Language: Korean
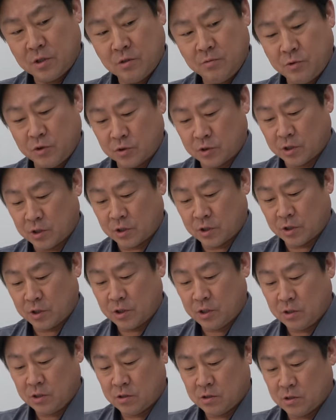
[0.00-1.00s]
끼면 어떻게
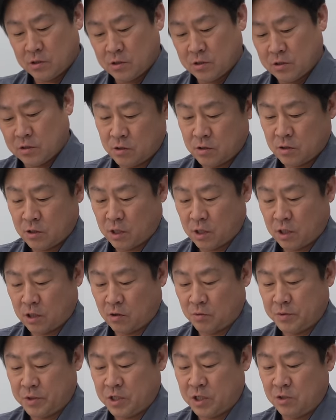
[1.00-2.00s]
되나? 아
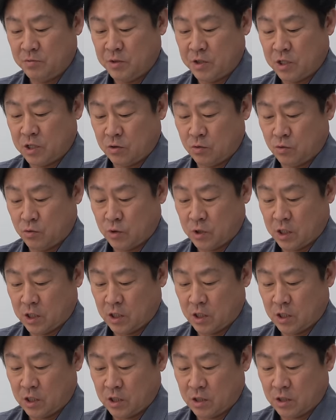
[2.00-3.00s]
없이 끼면 이게
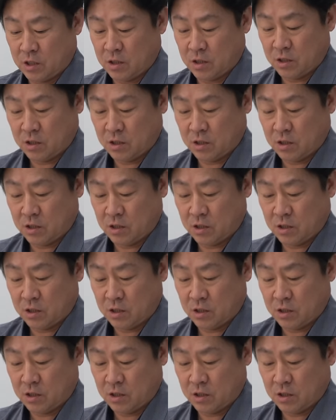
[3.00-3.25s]
노네